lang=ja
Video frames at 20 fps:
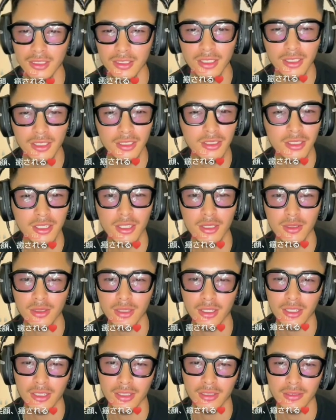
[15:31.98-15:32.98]
全然近
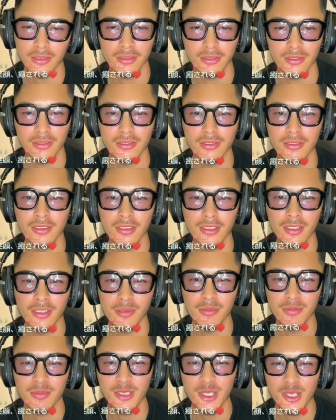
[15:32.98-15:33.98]
寄ってけん
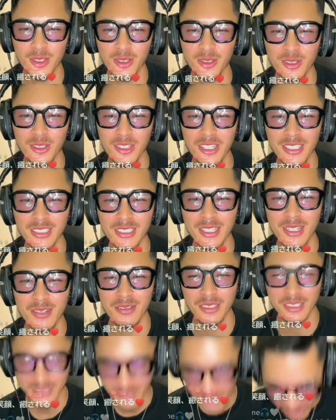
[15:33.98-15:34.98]
見てると癒
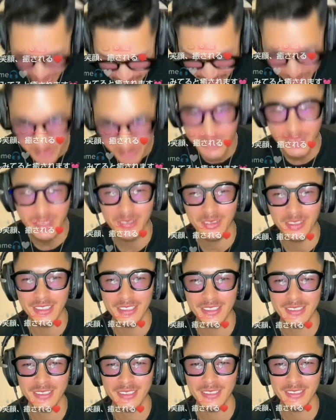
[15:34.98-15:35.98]
されますありがとうござい
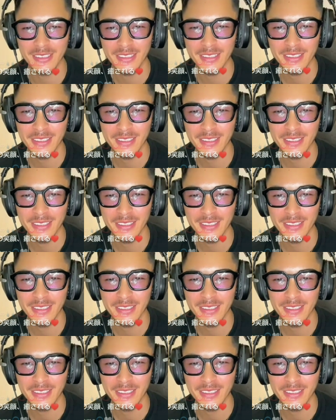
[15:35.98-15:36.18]
ます